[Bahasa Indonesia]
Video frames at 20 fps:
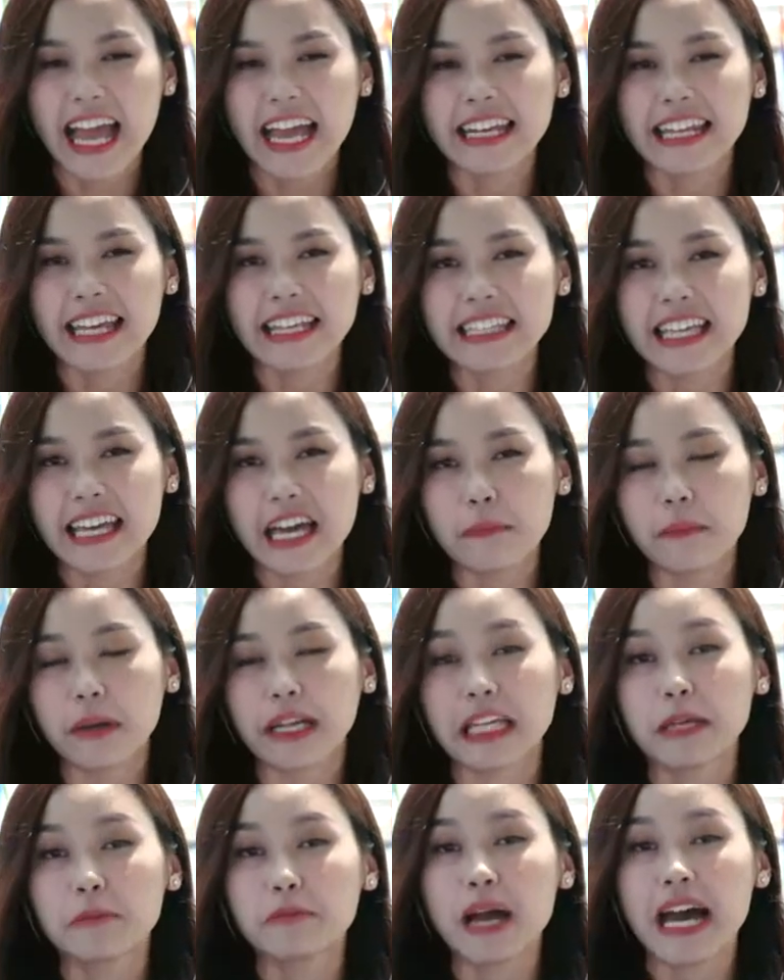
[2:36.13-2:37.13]
adanya
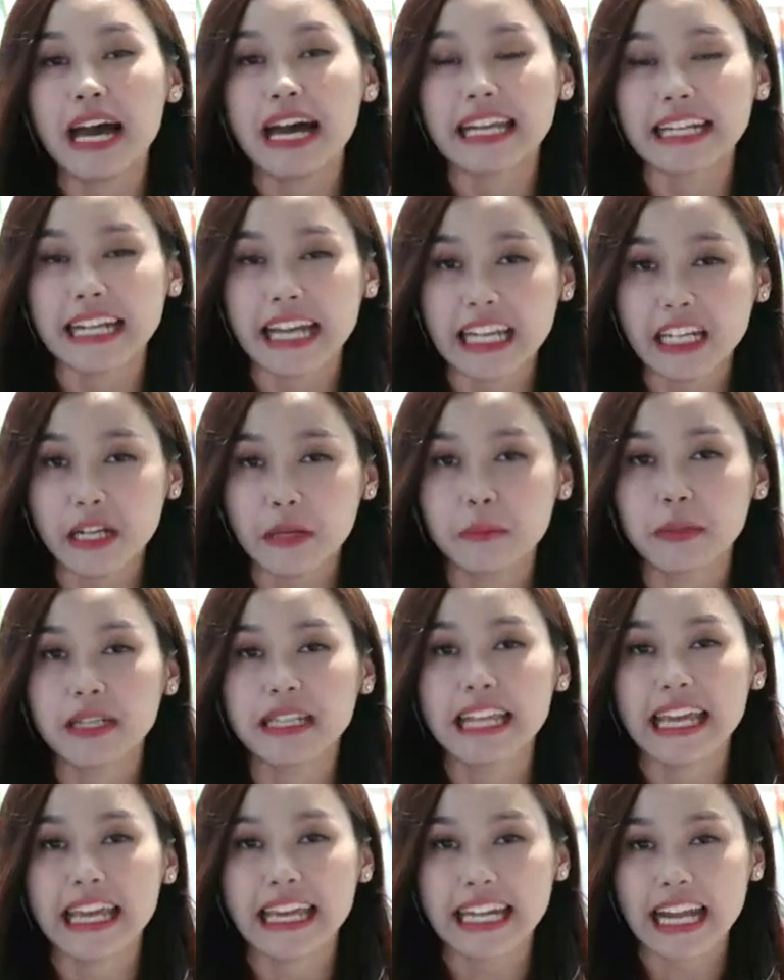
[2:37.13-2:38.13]
pengibaran
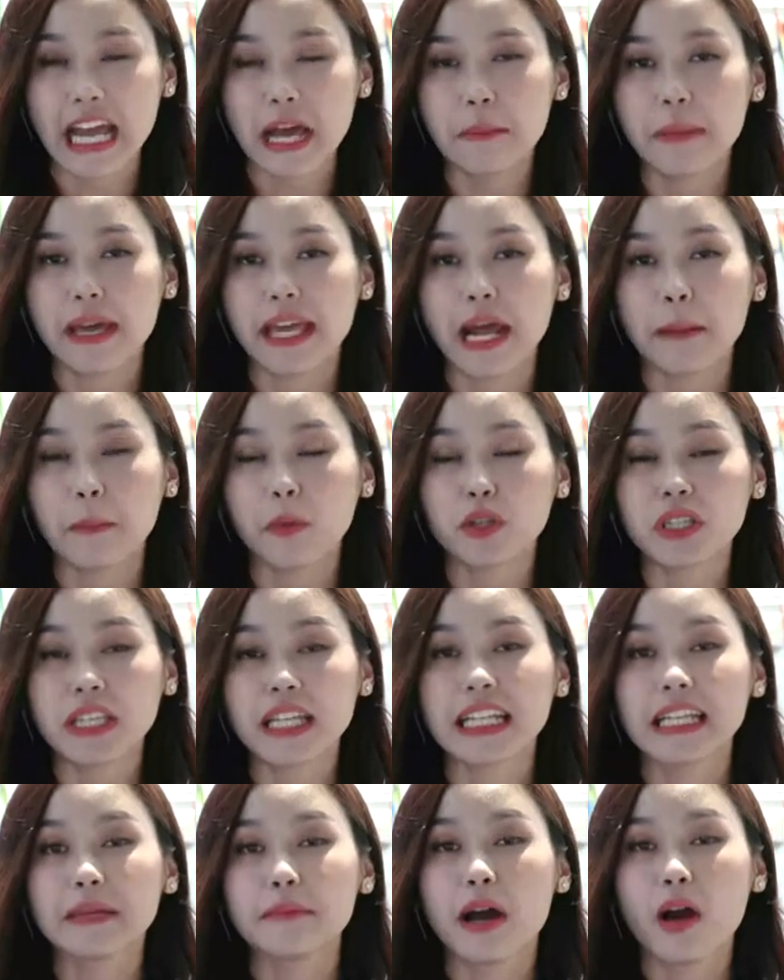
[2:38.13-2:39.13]
bendera merah
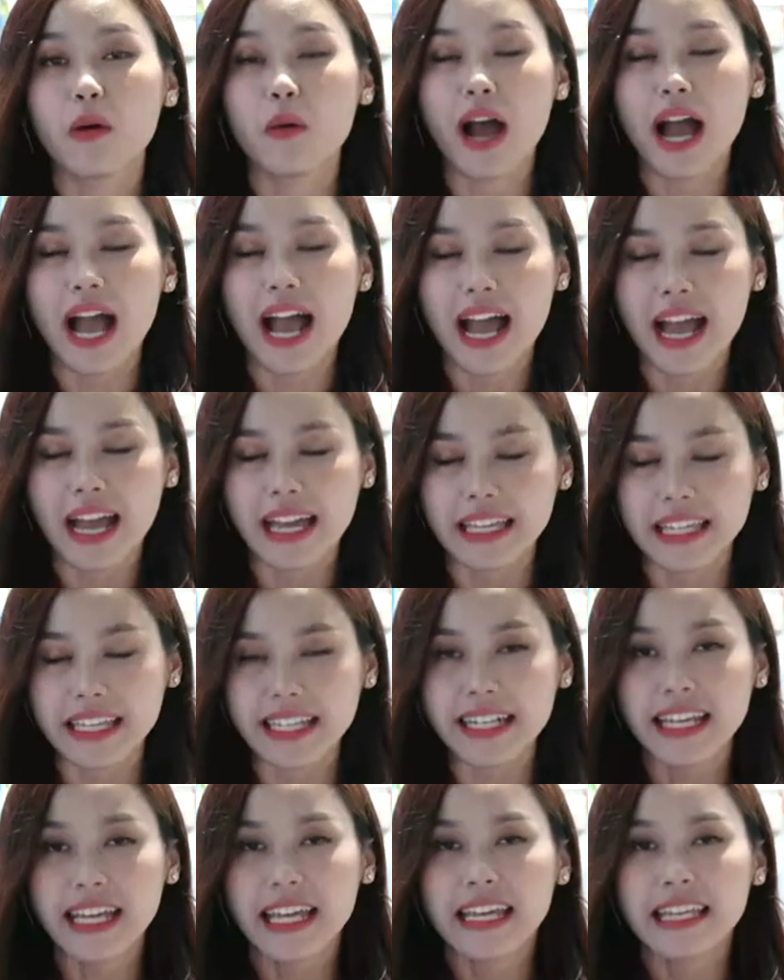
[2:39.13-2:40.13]
putih di bawah
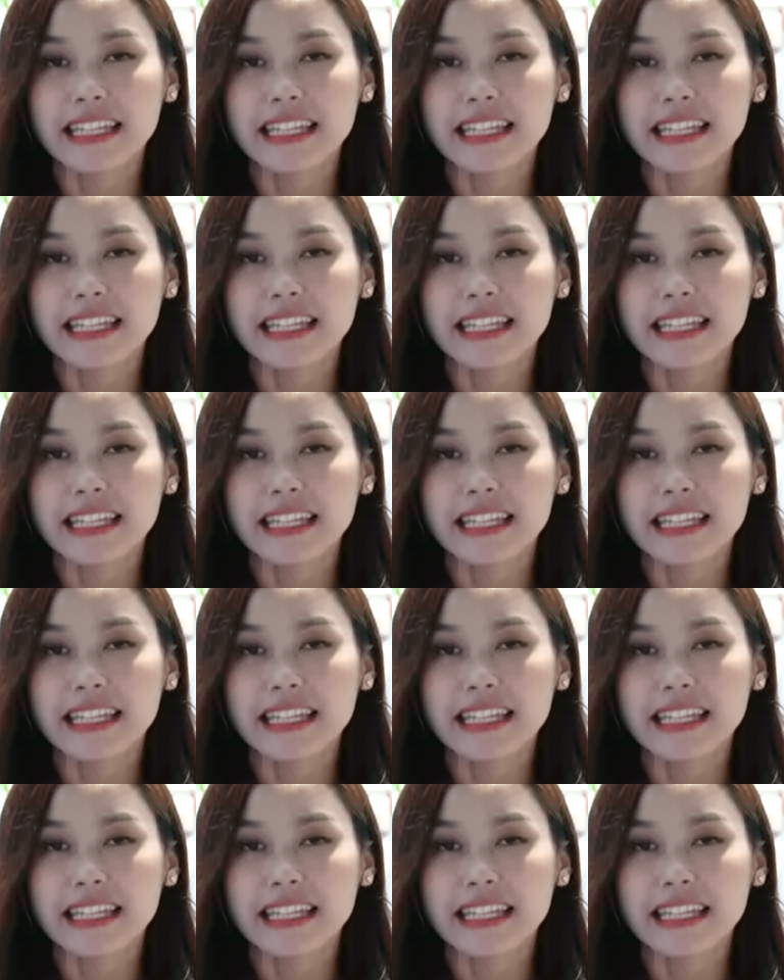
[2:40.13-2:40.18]
air